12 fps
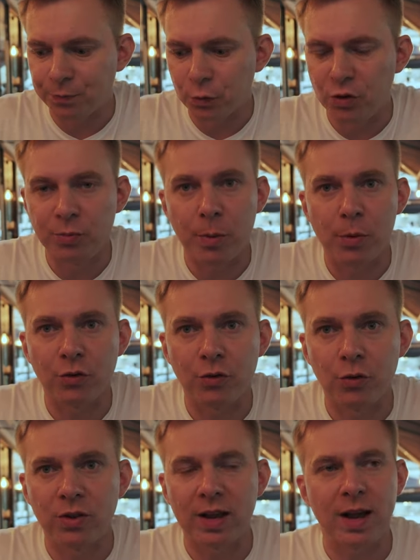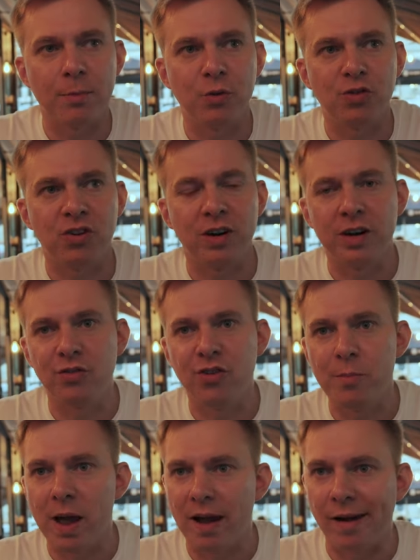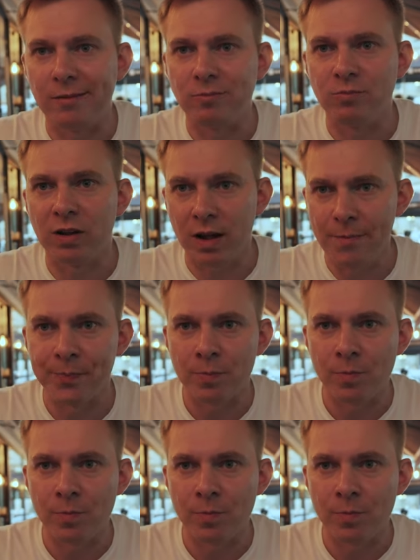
To jest po prostu tak jakbyś gryzł ziemniaka, nie?